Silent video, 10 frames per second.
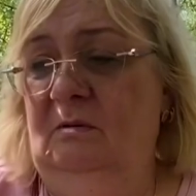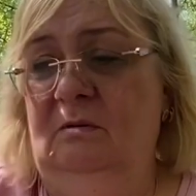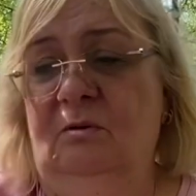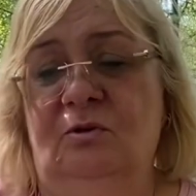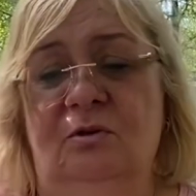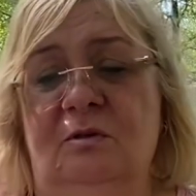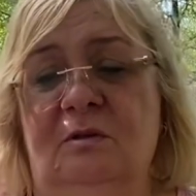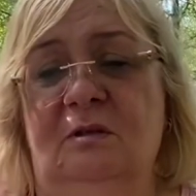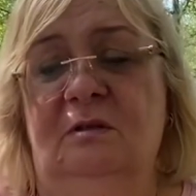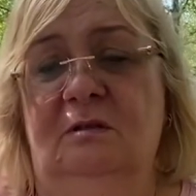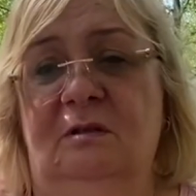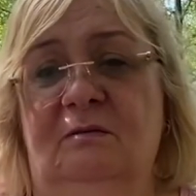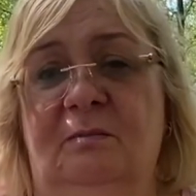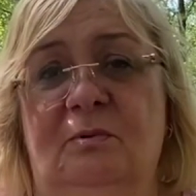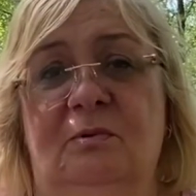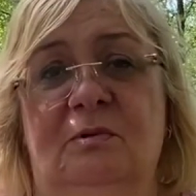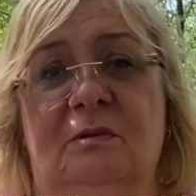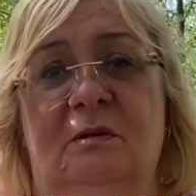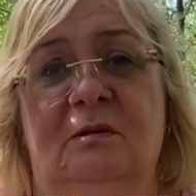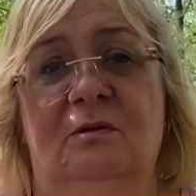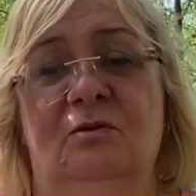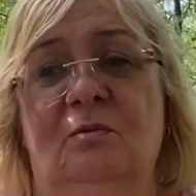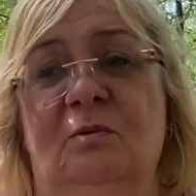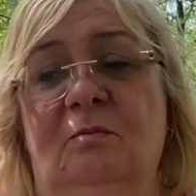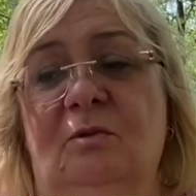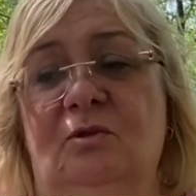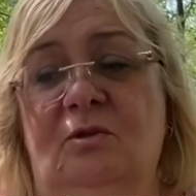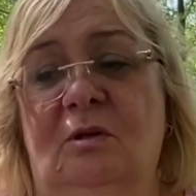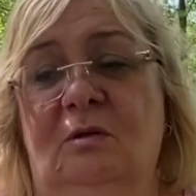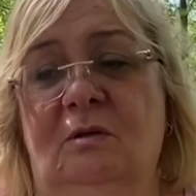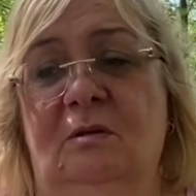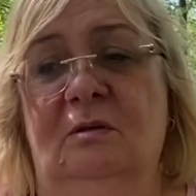Очень интересные вопросы. О чем я мечтала?